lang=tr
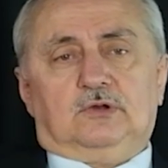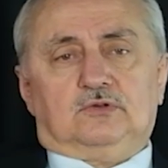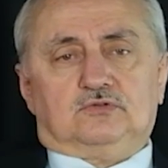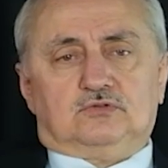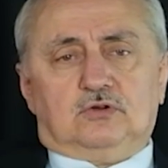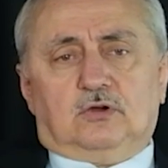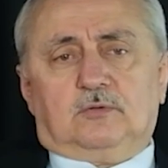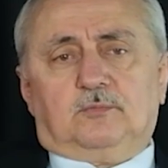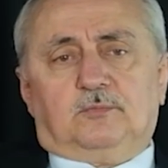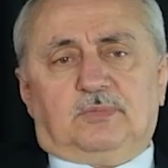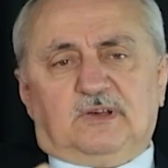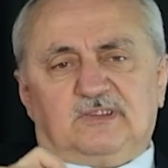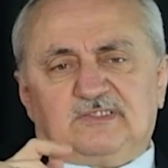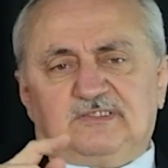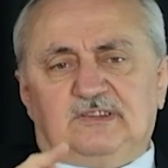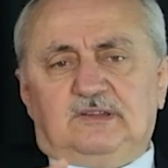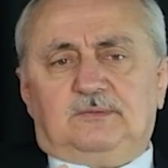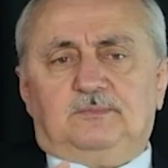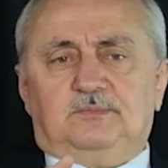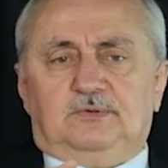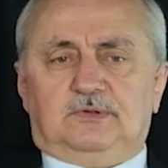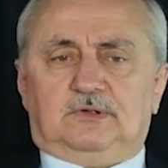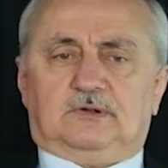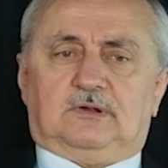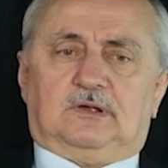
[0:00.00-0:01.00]
Çok basit
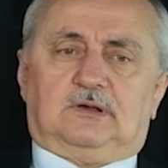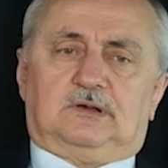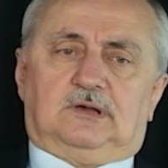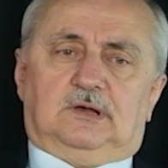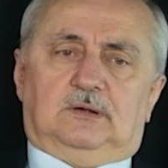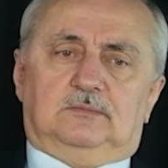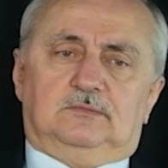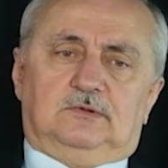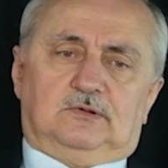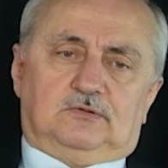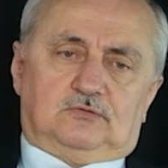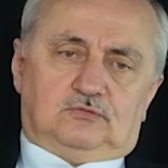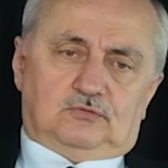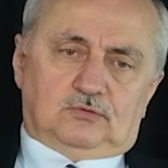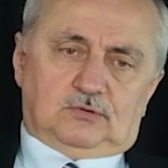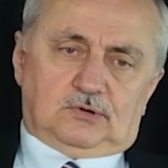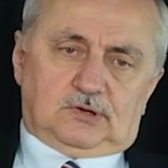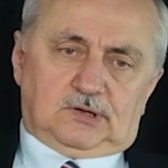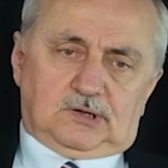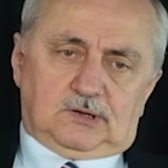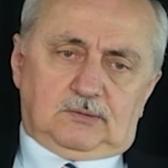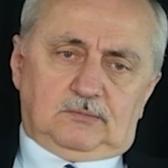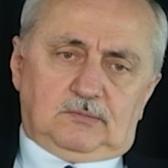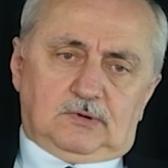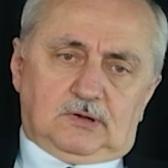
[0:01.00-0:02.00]
bir rakamla
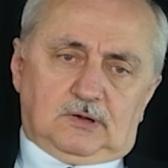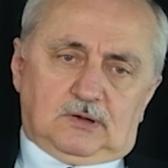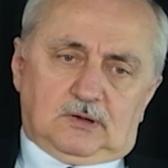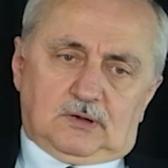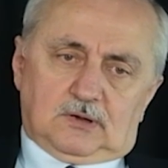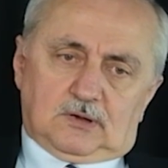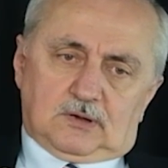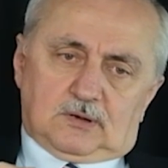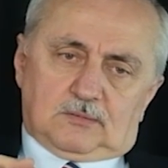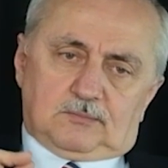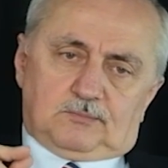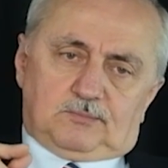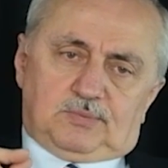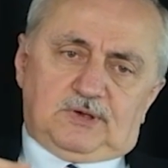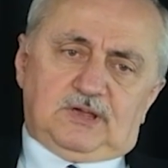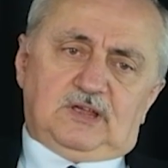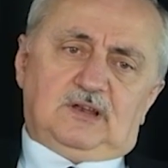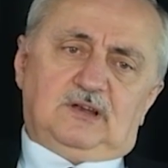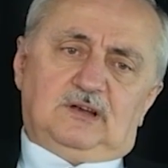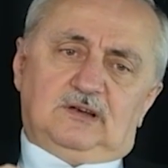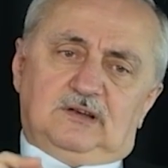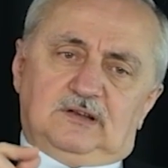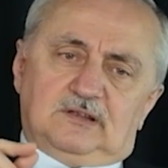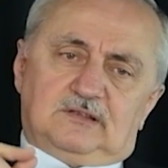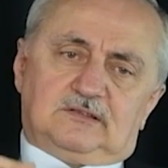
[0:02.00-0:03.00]
söyleyeyim.
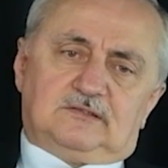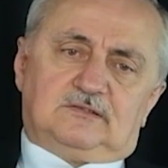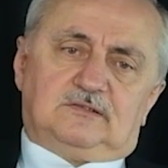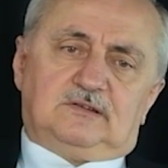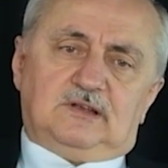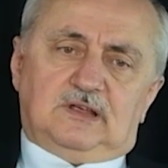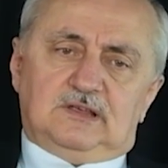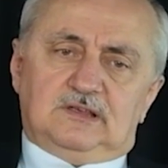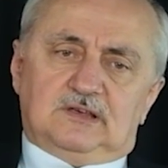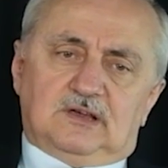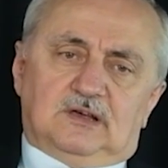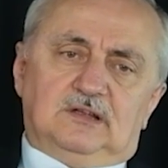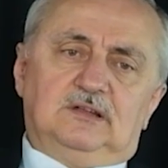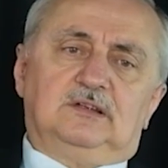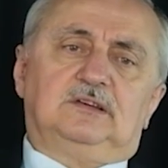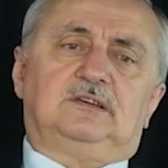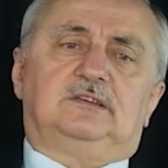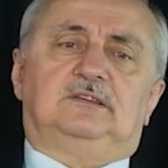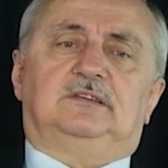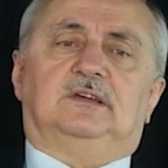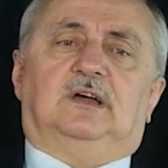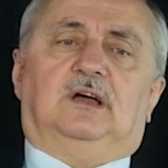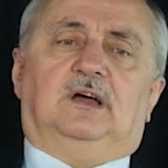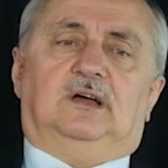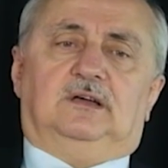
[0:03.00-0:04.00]
Bir litre
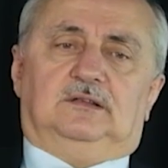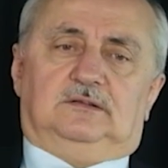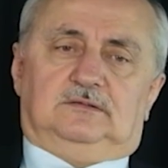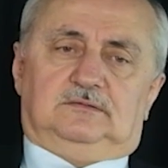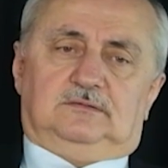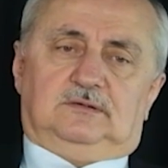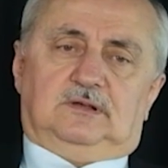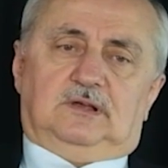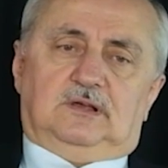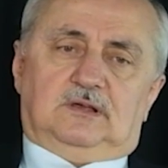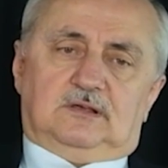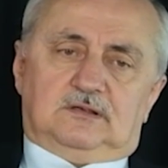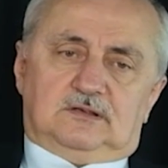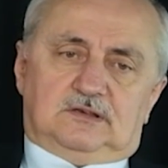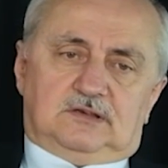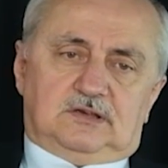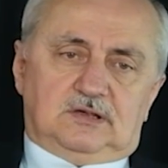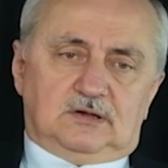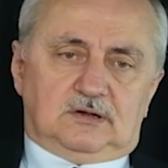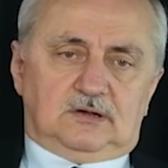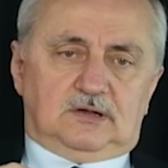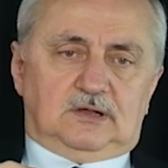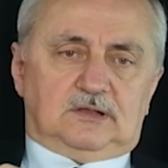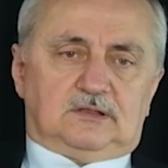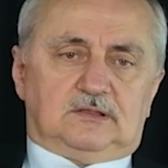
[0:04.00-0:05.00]
yanık yağın
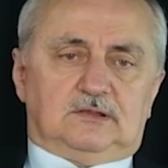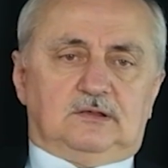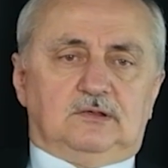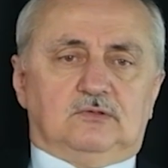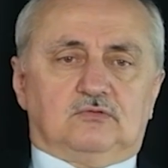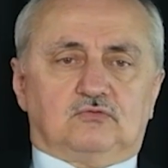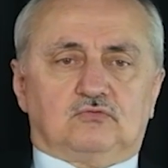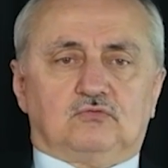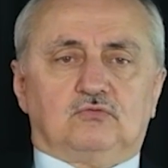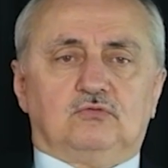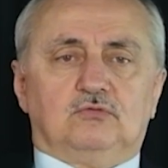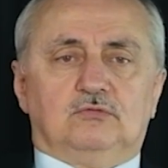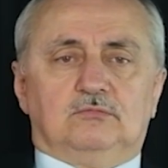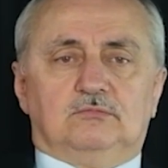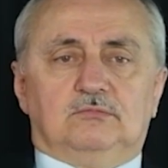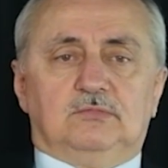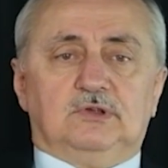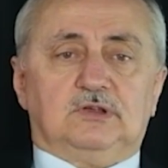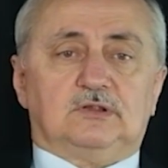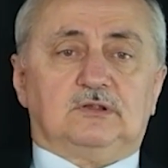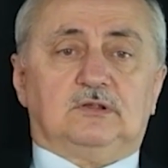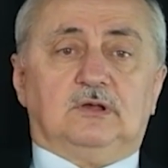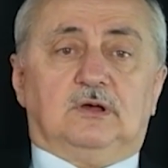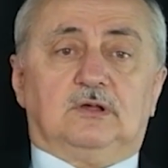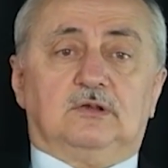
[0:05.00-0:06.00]
kirlettiği suyun
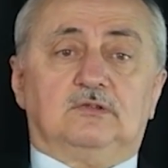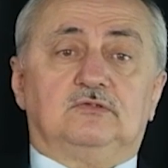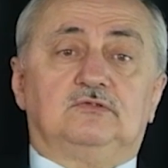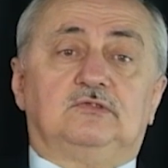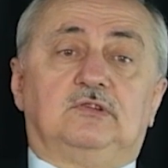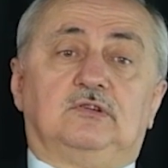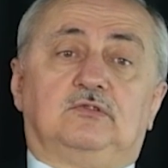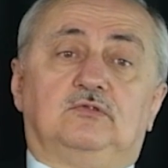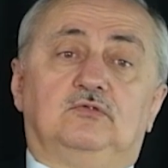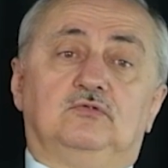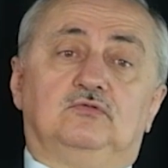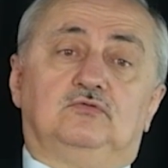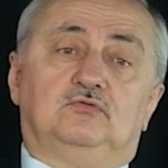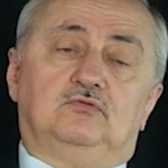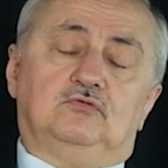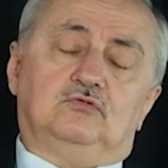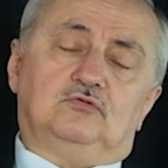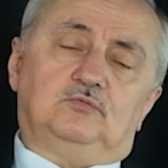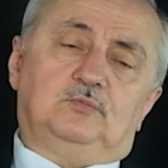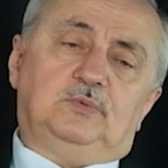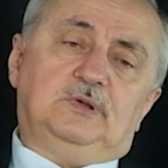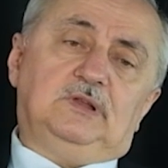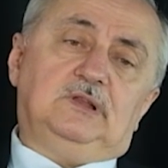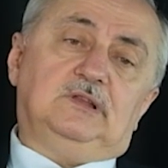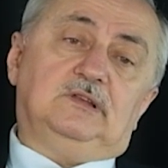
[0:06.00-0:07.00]
miktarı
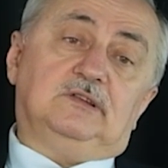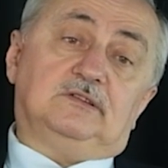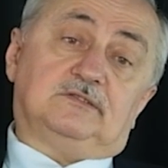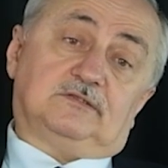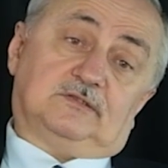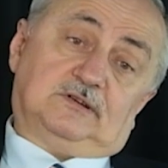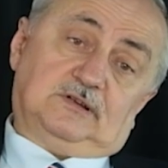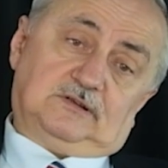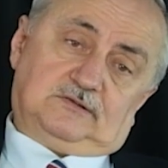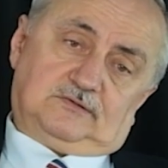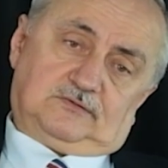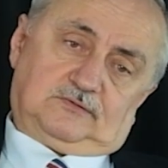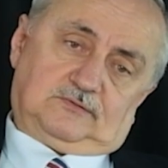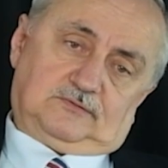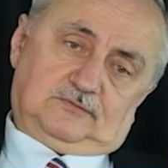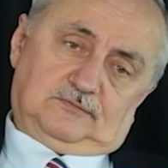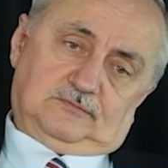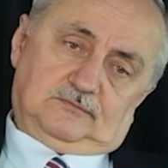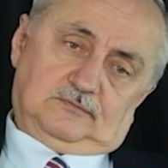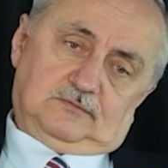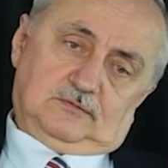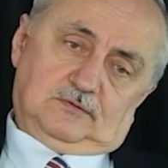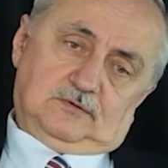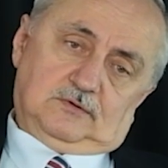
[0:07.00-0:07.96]
800 bin litredir.